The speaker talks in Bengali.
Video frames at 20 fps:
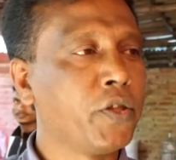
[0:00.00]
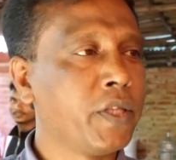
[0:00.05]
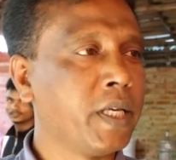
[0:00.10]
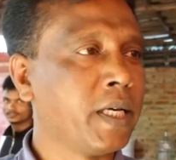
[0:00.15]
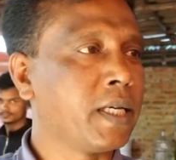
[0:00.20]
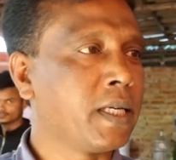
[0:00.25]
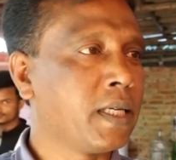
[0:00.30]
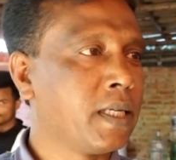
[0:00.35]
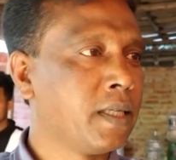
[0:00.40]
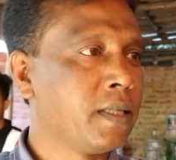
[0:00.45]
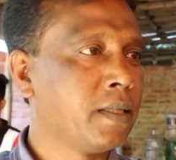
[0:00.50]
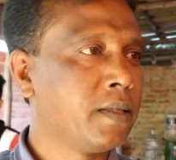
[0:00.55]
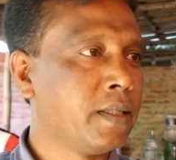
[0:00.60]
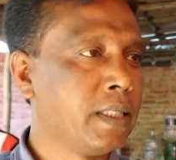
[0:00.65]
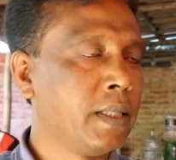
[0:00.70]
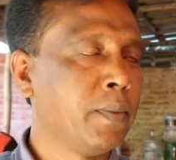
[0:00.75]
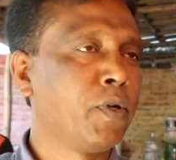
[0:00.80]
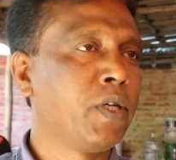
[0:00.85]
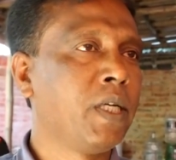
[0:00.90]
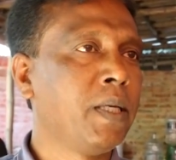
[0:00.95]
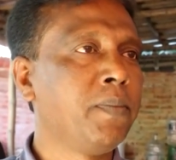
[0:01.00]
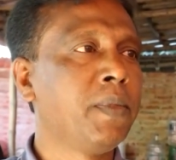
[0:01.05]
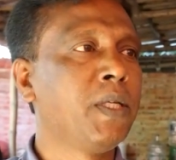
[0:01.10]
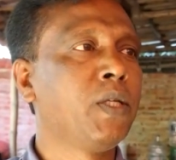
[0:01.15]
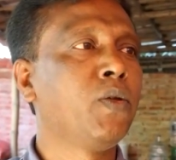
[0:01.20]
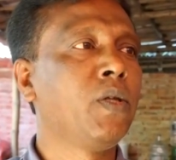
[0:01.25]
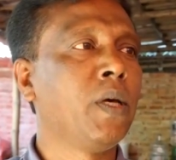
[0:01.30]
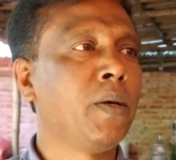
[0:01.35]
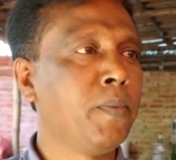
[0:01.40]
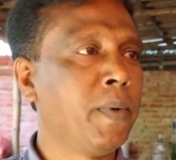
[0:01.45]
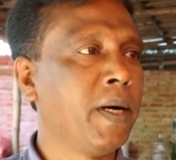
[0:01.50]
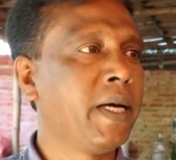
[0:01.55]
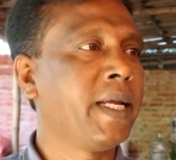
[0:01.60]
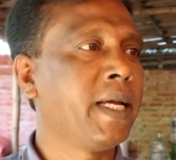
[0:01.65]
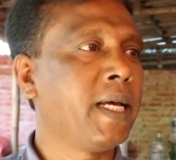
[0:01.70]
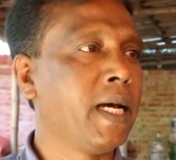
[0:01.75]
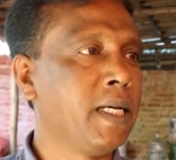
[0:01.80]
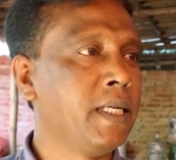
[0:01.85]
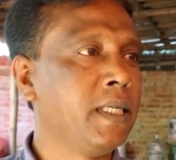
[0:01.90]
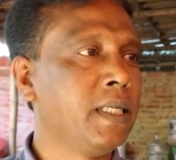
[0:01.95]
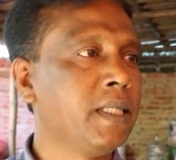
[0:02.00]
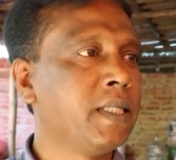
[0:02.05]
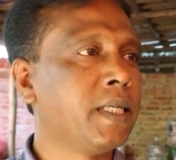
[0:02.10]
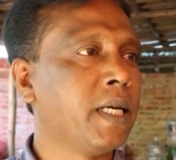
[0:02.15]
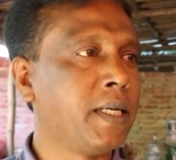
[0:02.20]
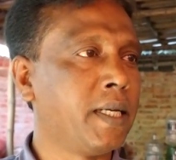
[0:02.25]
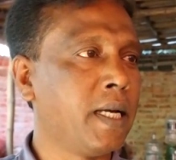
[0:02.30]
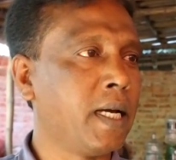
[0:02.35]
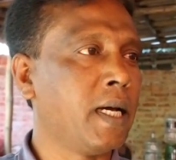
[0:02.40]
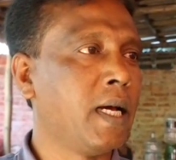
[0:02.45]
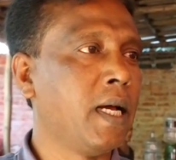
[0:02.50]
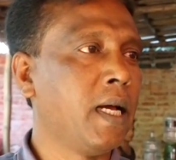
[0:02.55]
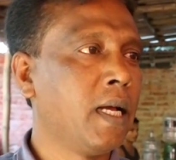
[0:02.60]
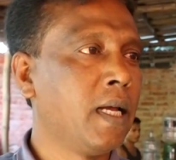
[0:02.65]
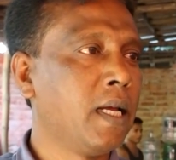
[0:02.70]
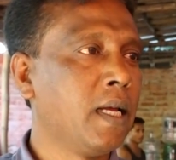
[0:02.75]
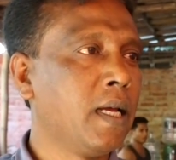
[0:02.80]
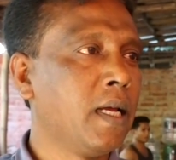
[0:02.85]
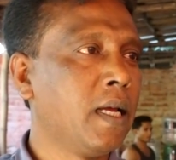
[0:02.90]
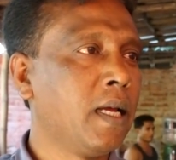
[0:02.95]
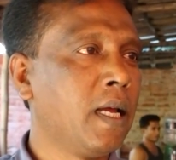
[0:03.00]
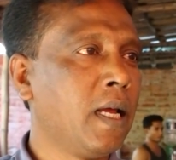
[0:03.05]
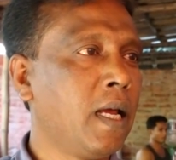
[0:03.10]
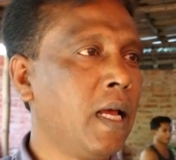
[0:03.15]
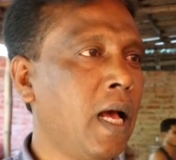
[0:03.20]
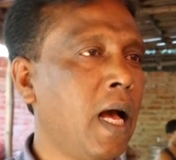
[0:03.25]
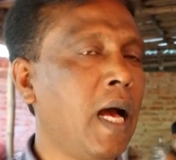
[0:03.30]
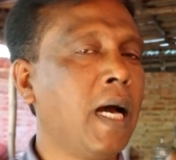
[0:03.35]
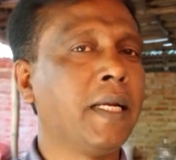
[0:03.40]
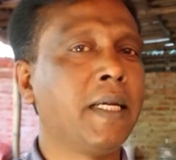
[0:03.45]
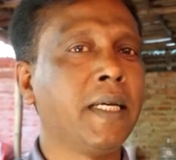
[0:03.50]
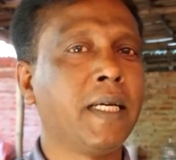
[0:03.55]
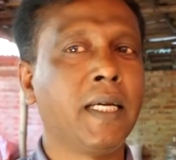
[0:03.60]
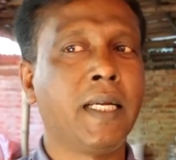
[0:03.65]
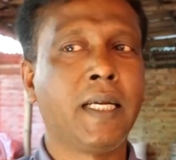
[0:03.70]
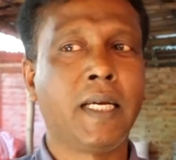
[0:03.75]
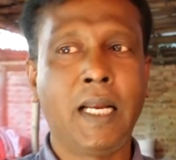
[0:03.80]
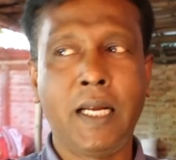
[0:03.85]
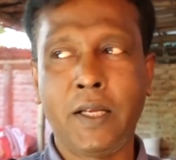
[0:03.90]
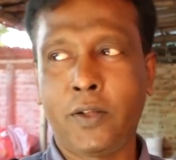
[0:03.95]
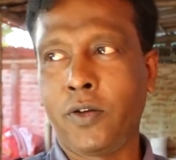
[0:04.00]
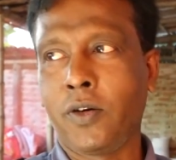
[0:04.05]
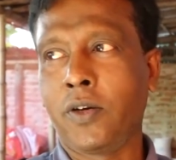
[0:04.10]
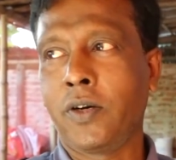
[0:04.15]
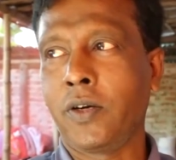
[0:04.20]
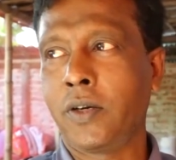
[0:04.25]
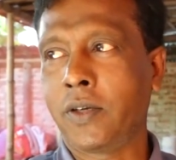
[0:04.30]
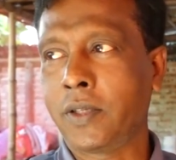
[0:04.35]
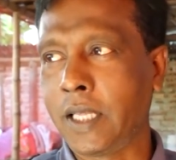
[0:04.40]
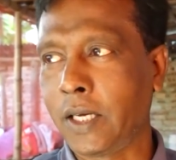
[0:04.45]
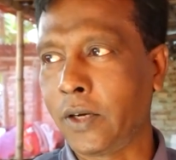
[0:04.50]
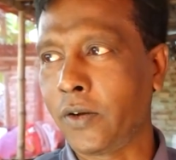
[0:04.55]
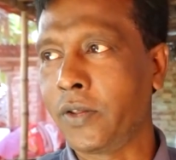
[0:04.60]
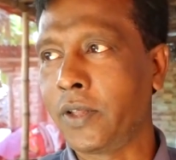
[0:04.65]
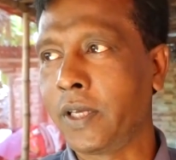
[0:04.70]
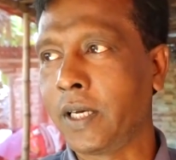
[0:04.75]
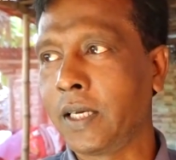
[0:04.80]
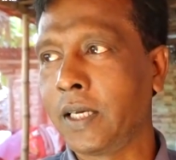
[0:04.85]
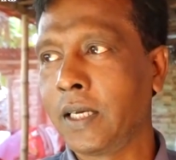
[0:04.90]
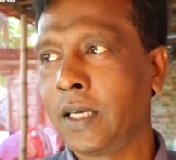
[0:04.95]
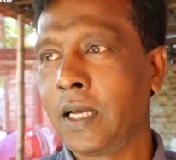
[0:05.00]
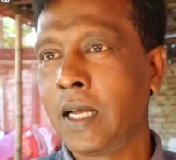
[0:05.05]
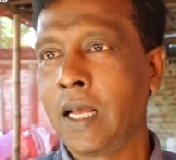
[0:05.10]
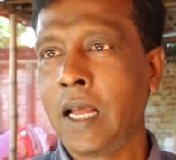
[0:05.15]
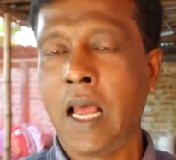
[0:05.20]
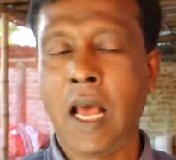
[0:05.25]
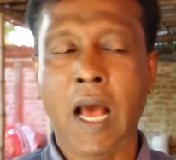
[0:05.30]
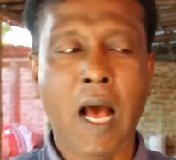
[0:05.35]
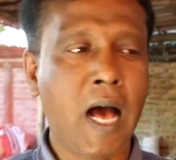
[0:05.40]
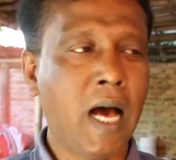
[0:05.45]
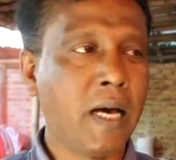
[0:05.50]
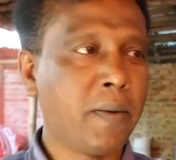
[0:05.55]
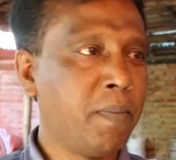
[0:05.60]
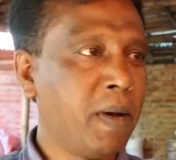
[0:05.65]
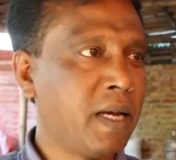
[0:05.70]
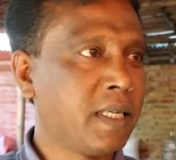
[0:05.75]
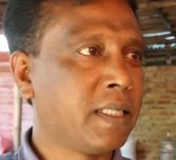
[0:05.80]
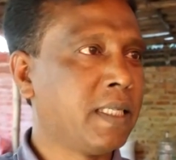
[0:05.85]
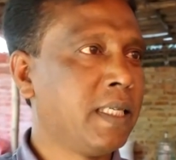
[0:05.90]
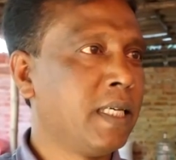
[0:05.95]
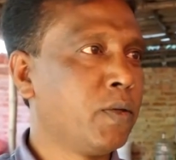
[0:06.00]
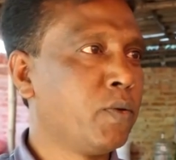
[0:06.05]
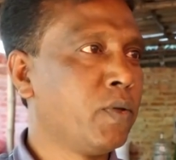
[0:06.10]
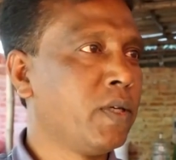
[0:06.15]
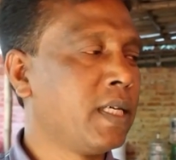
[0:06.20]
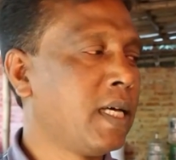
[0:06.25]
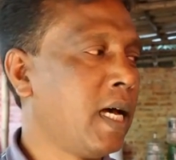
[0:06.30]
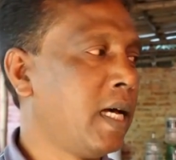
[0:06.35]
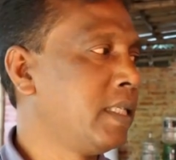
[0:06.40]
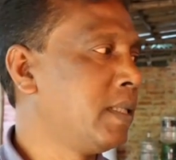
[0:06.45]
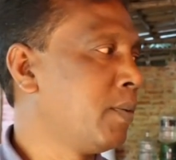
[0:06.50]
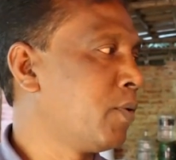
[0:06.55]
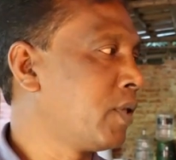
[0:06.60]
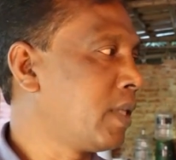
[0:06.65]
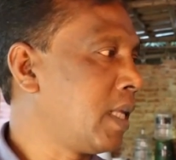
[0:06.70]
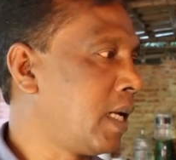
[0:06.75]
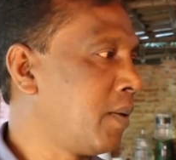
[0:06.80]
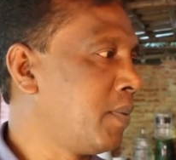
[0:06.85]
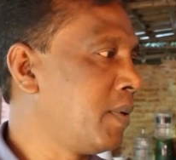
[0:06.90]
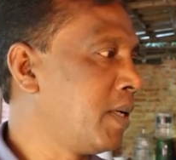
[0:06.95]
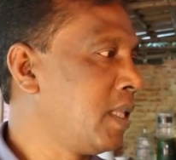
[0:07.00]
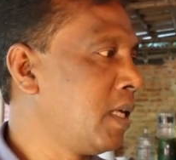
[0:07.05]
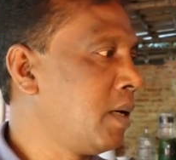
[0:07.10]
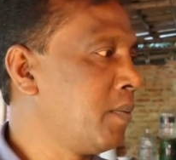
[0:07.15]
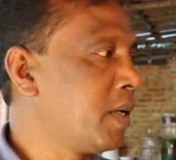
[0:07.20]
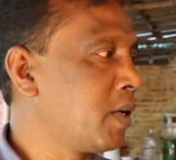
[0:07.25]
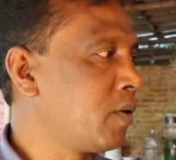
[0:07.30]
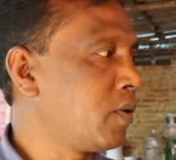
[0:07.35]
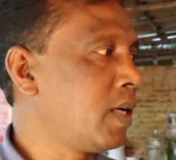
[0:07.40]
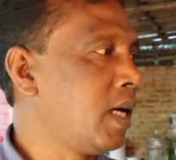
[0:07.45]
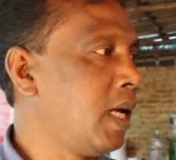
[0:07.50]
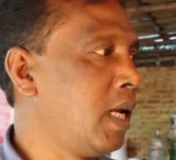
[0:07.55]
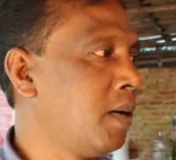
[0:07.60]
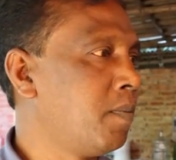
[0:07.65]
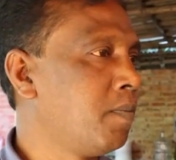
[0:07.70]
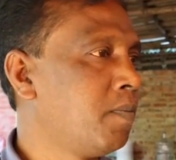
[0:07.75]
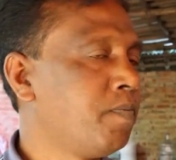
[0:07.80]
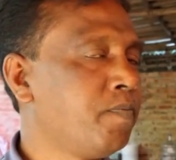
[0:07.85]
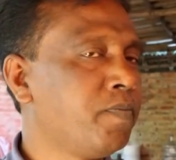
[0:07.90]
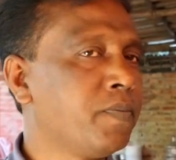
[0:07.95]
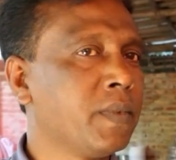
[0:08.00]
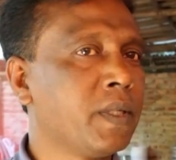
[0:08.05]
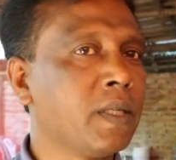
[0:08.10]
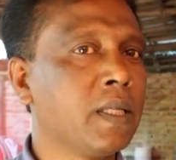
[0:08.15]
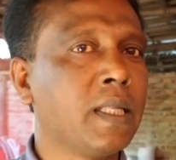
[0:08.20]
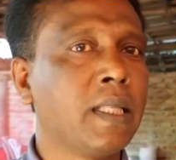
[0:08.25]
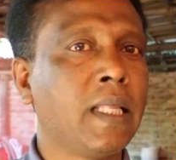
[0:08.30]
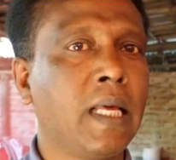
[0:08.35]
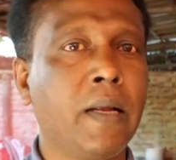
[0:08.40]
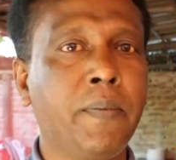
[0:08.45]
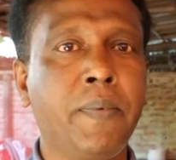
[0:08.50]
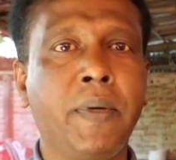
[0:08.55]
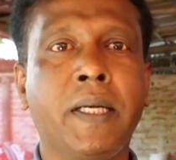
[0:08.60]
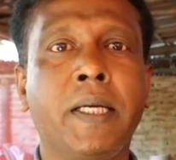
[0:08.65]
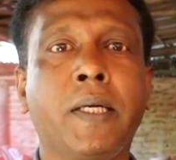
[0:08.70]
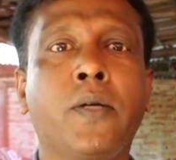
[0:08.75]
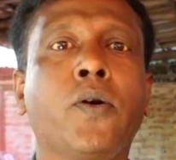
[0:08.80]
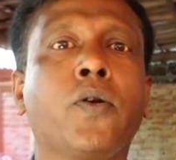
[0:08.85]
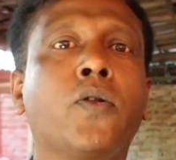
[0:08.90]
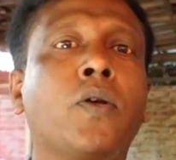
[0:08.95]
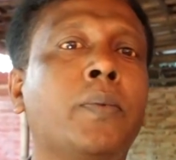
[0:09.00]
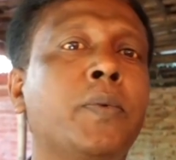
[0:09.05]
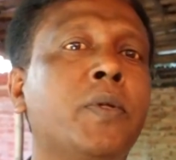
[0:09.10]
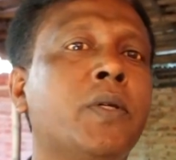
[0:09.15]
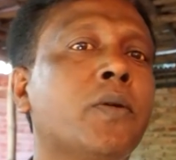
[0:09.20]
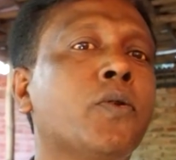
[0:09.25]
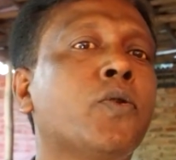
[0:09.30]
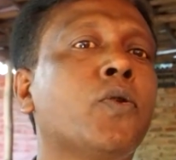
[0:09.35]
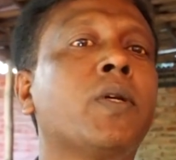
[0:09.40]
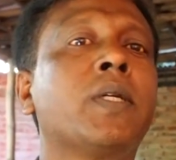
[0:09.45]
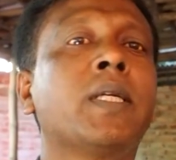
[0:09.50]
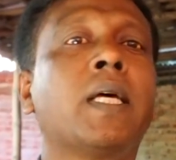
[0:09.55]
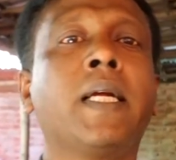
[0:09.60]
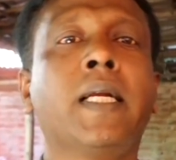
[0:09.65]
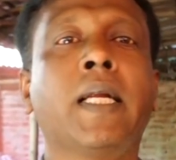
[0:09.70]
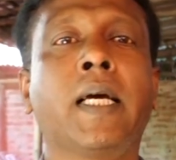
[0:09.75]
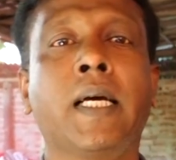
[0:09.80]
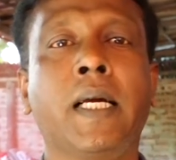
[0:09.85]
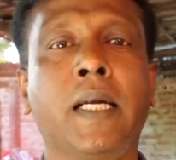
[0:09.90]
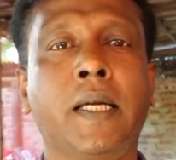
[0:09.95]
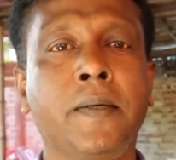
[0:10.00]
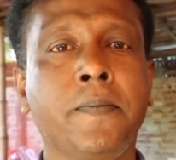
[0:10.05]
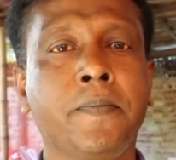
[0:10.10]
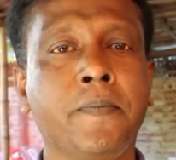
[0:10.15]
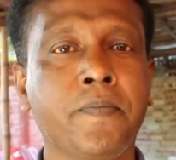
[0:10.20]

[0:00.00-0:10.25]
অর্ধেক যেমন ডিম দিয়ে যদি আমি বাইরে খাই ষাট টাকা আর এখানে খেলে তো তার অর্ধেক আর মাছ দিয়ে যদি খাই যেমন তেলাপিয়া দিয়ে আমি এখন খেলাম তেলাপিয়া রেট কত আমি তো সঠিক জানি না এখানে